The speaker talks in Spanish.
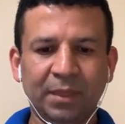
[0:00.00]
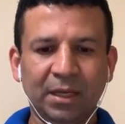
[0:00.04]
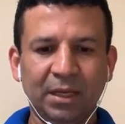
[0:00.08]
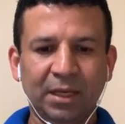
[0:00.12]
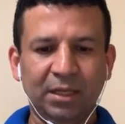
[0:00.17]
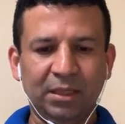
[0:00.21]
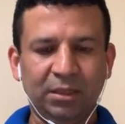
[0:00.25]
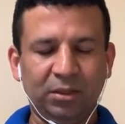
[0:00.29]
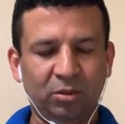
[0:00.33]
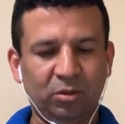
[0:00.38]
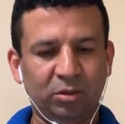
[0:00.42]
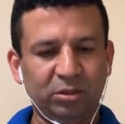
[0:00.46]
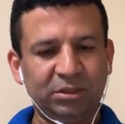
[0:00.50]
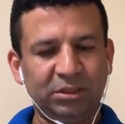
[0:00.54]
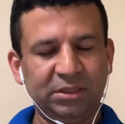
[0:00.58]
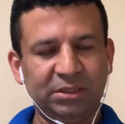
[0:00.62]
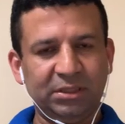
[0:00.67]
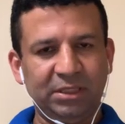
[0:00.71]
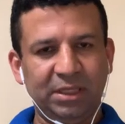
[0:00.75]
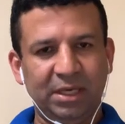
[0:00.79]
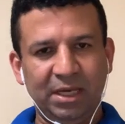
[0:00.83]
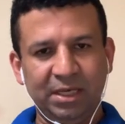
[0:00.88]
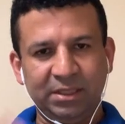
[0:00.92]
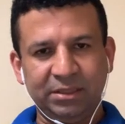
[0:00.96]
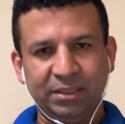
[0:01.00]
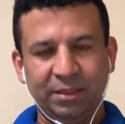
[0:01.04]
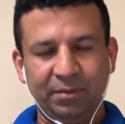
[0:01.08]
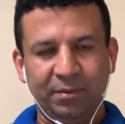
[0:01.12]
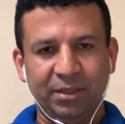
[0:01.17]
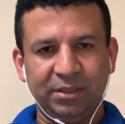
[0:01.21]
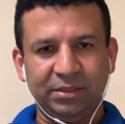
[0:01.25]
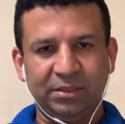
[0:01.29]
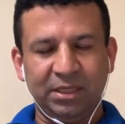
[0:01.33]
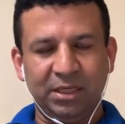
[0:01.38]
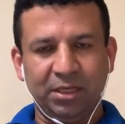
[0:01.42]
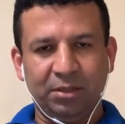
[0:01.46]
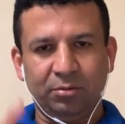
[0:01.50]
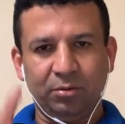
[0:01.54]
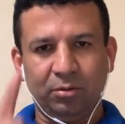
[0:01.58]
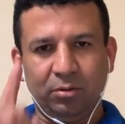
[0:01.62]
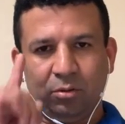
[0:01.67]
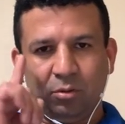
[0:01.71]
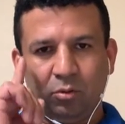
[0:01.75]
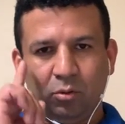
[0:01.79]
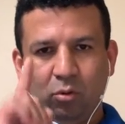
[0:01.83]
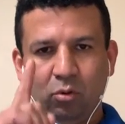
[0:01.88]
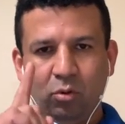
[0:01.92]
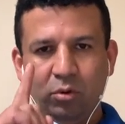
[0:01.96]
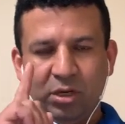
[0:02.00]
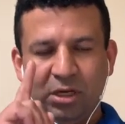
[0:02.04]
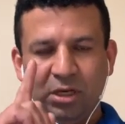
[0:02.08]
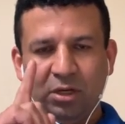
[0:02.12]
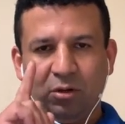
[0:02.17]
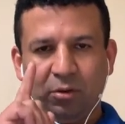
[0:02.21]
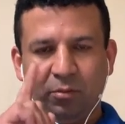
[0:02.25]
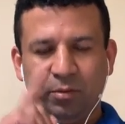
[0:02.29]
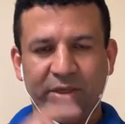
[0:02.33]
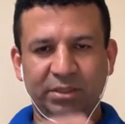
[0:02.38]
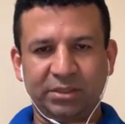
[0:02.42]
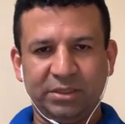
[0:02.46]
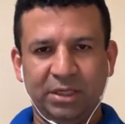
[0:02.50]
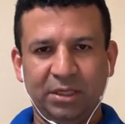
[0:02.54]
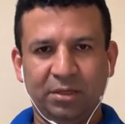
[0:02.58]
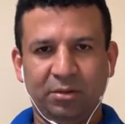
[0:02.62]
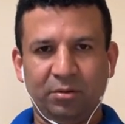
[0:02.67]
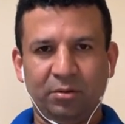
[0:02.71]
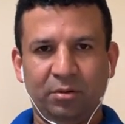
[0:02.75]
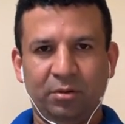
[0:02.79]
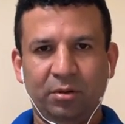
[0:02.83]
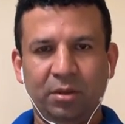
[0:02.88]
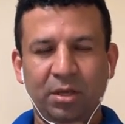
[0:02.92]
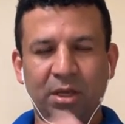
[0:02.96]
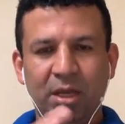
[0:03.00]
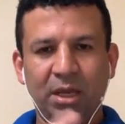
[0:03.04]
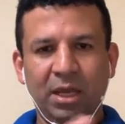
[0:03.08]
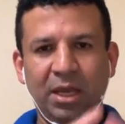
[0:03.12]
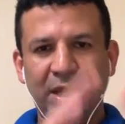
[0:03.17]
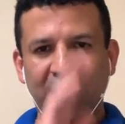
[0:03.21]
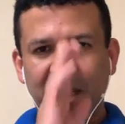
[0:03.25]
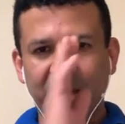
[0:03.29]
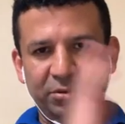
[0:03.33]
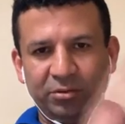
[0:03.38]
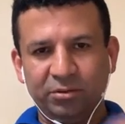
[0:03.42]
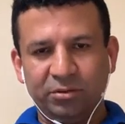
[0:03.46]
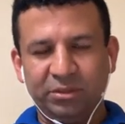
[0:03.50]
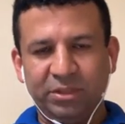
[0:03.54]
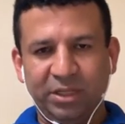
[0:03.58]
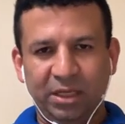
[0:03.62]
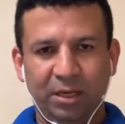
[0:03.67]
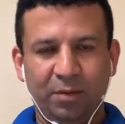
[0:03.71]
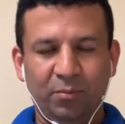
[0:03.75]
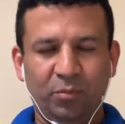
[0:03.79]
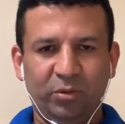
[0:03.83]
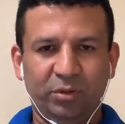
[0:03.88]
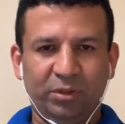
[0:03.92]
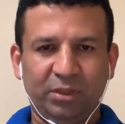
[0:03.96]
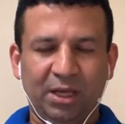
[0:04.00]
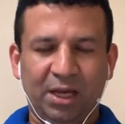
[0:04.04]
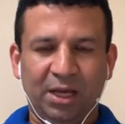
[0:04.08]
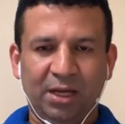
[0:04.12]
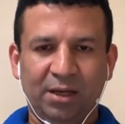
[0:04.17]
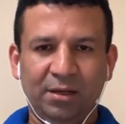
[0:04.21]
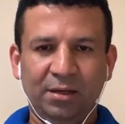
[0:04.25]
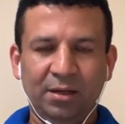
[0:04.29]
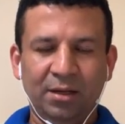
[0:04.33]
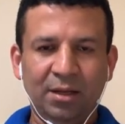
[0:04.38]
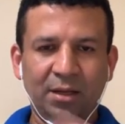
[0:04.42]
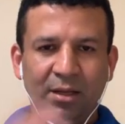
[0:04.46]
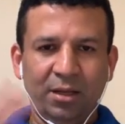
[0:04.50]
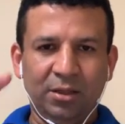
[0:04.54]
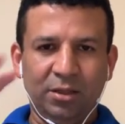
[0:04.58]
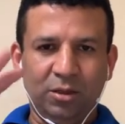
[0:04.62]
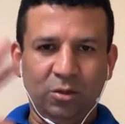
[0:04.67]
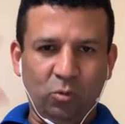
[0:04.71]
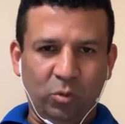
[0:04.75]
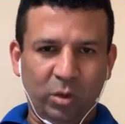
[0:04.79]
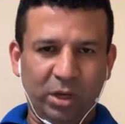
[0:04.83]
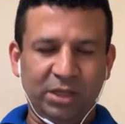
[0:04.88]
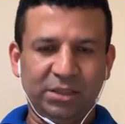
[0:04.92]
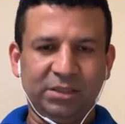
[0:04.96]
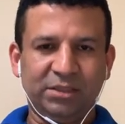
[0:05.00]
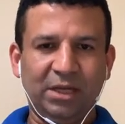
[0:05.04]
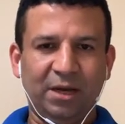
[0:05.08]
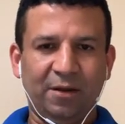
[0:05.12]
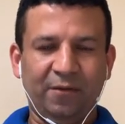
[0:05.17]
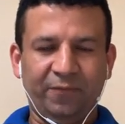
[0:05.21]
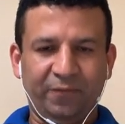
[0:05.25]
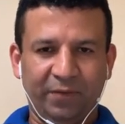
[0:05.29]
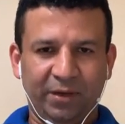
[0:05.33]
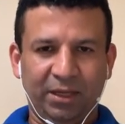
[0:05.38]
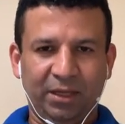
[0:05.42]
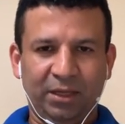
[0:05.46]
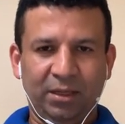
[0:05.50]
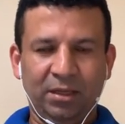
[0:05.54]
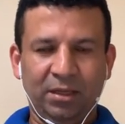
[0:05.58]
Entonces, este versículo, único versículo, ellos nos quieren votar nuestra fe.